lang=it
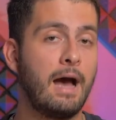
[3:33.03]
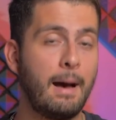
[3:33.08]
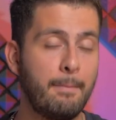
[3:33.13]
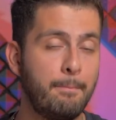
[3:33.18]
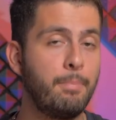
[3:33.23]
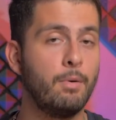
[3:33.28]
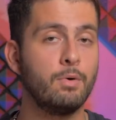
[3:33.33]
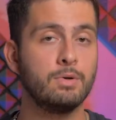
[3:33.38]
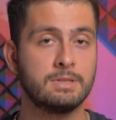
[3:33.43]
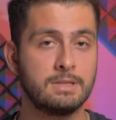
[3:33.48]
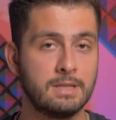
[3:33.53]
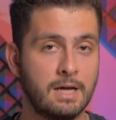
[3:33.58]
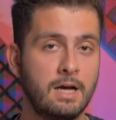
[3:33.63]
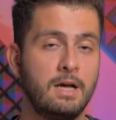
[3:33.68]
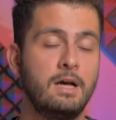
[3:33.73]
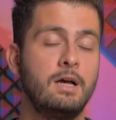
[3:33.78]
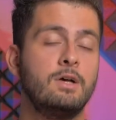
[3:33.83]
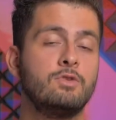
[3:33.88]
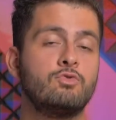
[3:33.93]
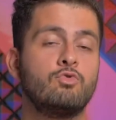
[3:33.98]
apposta
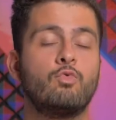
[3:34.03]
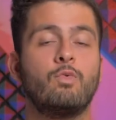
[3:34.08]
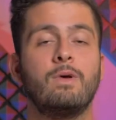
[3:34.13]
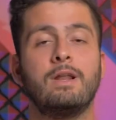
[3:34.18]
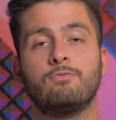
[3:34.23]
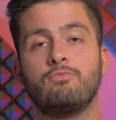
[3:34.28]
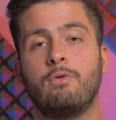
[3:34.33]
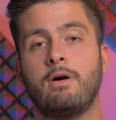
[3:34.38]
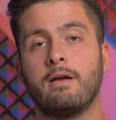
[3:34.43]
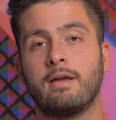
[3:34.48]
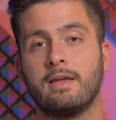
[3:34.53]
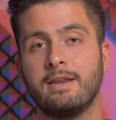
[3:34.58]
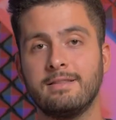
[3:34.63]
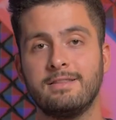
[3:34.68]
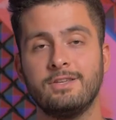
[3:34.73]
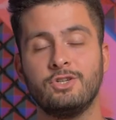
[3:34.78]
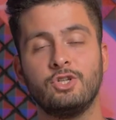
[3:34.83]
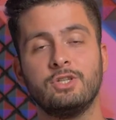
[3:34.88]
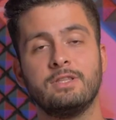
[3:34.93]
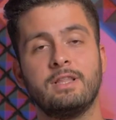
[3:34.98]
su quella tua
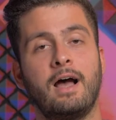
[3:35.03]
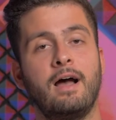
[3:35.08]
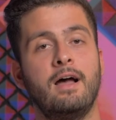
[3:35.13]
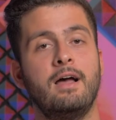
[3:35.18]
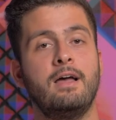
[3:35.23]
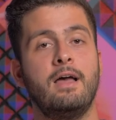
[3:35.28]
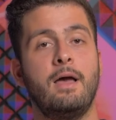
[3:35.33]
criticità.